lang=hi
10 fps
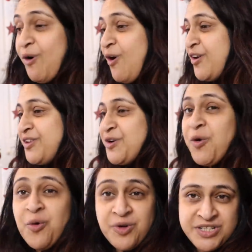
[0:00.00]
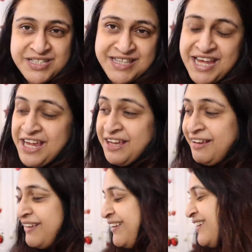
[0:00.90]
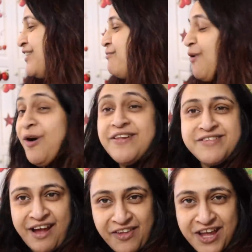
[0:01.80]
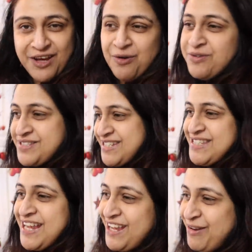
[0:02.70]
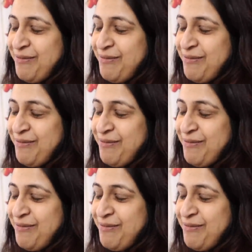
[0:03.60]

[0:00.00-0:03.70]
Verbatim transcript: बहुत खुश थी बहुत ज़्यादा ही खुश थी